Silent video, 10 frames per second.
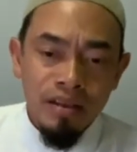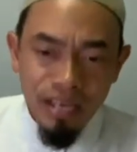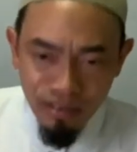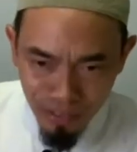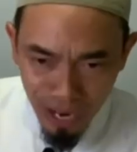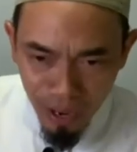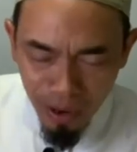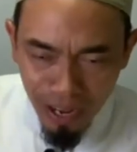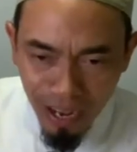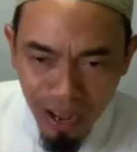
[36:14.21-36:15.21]
อินชาอัลลอ
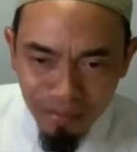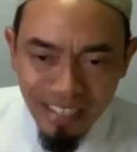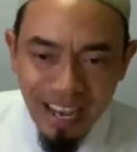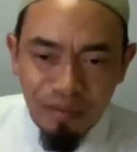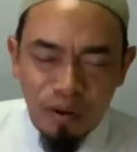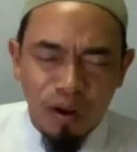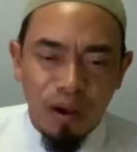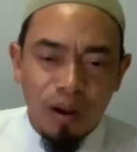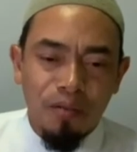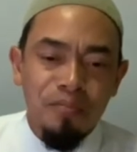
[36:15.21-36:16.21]
ฮ์นะครับยะซากุมุลลอฮ์ค
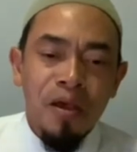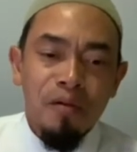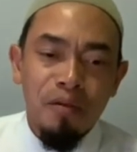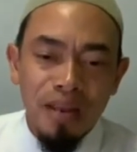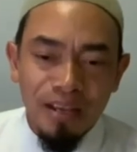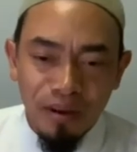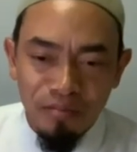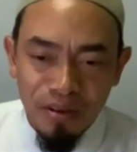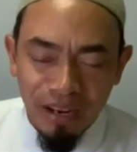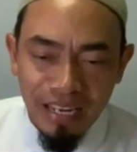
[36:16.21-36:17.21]
อยรอนวะบิลัยตอ
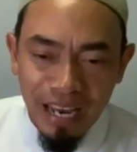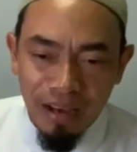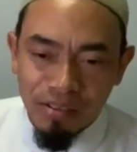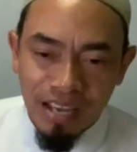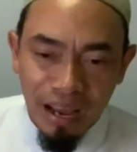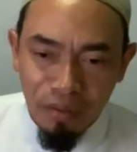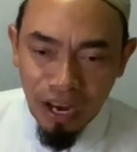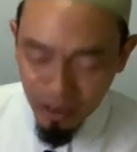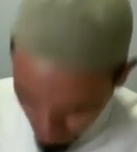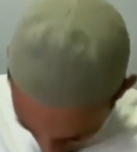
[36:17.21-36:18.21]
ฟิกบริดายัสสลามุอะ
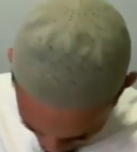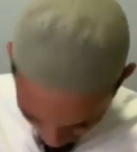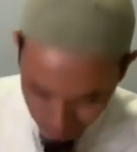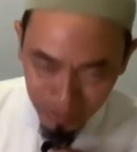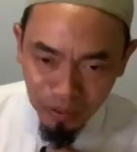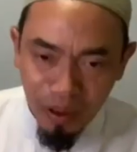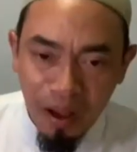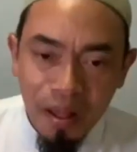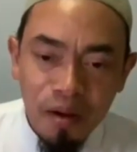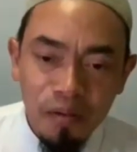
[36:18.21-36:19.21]
ลัยกุมรอฮ์มะตุลลอฮ์
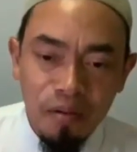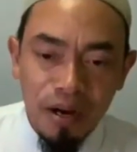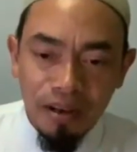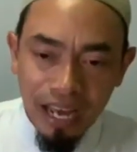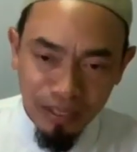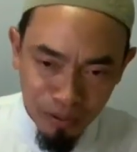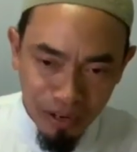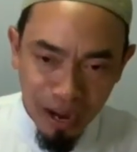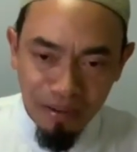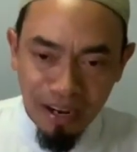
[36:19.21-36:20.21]
วะบาเราะกาตุฮ์
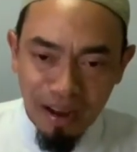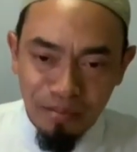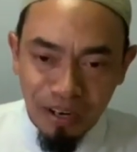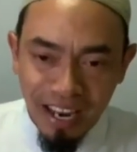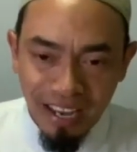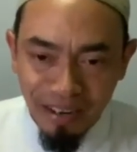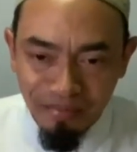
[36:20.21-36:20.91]
ครับอัลฮัมดุลิลลาห์ครั